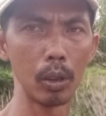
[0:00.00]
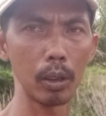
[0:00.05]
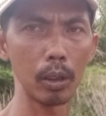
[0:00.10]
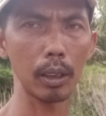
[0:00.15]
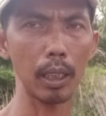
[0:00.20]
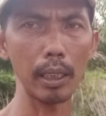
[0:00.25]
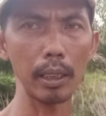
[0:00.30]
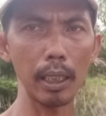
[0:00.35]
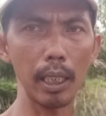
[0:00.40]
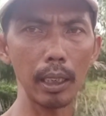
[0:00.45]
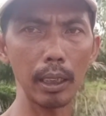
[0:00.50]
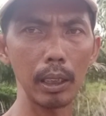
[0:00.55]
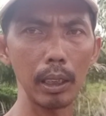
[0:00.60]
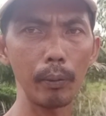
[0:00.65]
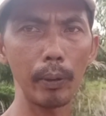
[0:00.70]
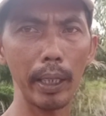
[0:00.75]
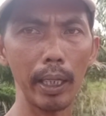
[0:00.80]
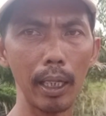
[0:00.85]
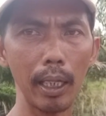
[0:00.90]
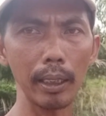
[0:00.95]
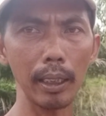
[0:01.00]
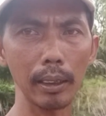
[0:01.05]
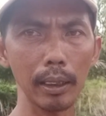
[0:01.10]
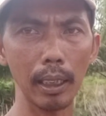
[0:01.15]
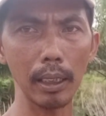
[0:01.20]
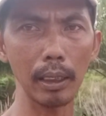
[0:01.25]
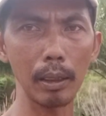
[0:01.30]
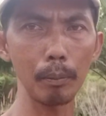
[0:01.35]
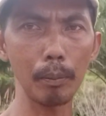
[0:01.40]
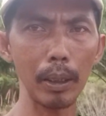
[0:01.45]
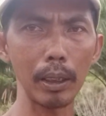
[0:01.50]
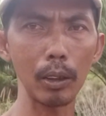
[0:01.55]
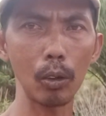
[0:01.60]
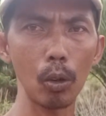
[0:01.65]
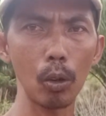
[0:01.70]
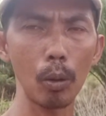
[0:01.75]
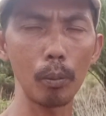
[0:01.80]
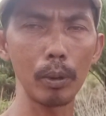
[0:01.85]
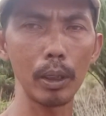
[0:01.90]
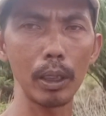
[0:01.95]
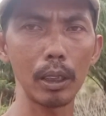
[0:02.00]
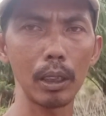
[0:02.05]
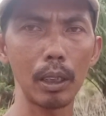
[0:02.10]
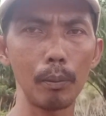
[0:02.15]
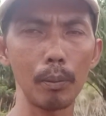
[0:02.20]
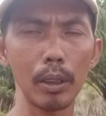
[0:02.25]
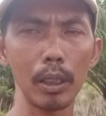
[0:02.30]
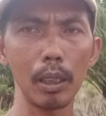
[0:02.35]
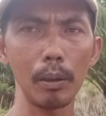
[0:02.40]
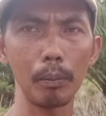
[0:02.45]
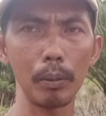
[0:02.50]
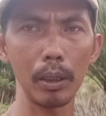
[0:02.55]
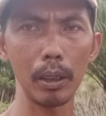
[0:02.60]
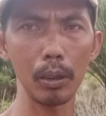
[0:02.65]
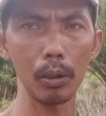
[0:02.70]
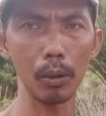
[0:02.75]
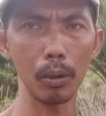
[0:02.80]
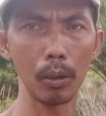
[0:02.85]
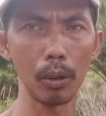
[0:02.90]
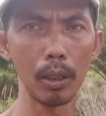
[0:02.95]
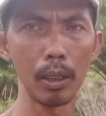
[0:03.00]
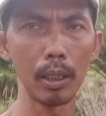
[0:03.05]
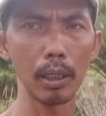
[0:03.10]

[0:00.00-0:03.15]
tanya di WA yang saya simpan di kolom deskripsi video